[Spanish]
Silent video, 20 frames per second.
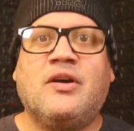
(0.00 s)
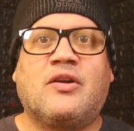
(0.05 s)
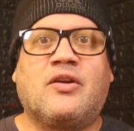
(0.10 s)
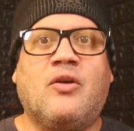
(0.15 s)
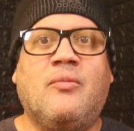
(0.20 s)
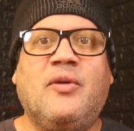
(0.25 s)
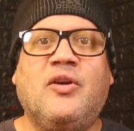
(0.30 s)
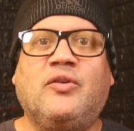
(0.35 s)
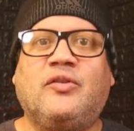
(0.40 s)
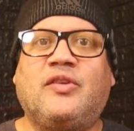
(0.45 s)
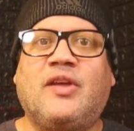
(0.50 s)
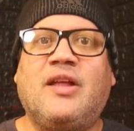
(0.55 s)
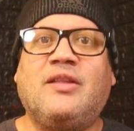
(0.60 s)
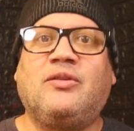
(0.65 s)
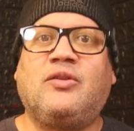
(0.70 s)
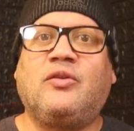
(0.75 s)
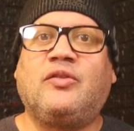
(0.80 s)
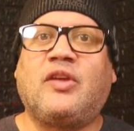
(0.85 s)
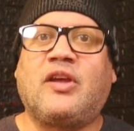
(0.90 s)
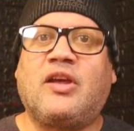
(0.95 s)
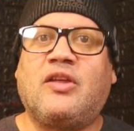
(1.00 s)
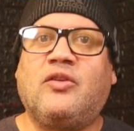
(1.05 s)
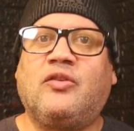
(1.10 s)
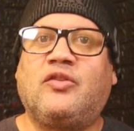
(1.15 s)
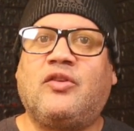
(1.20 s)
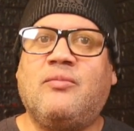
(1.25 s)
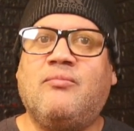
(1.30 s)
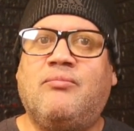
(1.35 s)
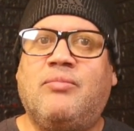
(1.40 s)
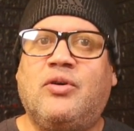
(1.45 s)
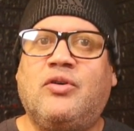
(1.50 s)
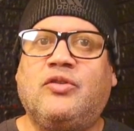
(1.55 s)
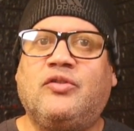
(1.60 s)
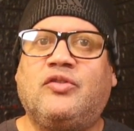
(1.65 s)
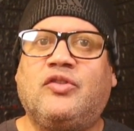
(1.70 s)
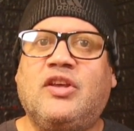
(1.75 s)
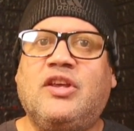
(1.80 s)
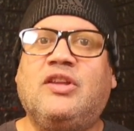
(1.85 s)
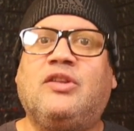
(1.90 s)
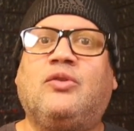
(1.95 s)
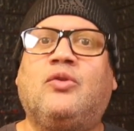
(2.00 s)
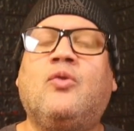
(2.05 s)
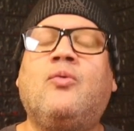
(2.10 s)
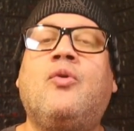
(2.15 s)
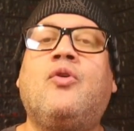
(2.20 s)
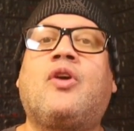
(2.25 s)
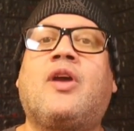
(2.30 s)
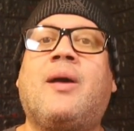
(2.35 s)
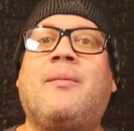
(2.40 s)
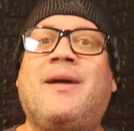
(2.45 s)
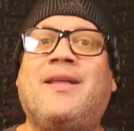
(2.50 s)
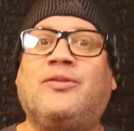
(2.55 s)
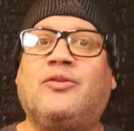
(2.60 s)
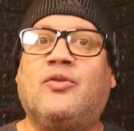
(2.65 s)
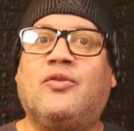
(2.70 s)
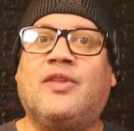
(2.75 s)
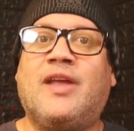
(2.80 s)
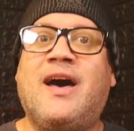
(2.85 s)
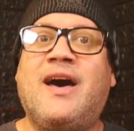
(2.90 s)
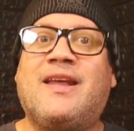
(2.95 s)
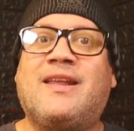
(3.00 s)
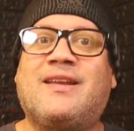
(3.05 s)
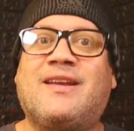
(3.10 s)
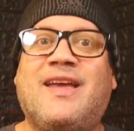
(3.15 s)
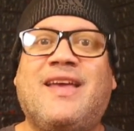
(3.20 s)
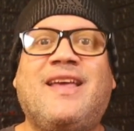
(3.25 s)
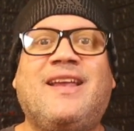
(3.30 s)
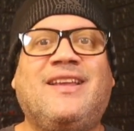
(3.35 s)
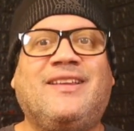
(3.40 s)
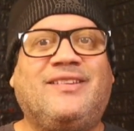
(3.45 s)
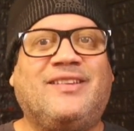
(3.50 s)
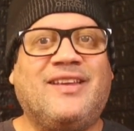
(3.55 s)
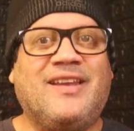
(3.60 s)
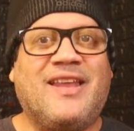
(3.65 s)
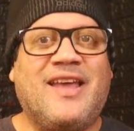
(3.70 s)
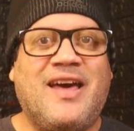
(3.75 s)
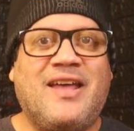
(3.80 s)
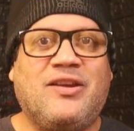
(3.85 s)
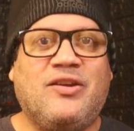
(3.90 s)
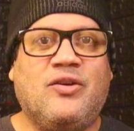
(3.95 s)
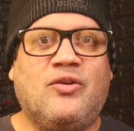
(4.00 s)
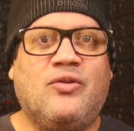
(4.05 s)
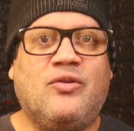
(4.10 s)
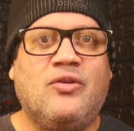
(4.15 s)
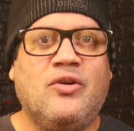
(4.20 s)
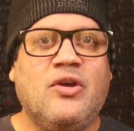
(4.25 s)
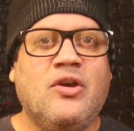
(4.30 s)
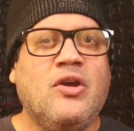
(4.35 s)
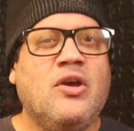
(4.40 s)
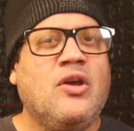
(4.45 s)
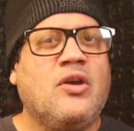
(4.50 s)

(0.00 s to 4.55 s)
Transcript: Romeo Santos se quedó sin voz y tuvo que abandonar el escenario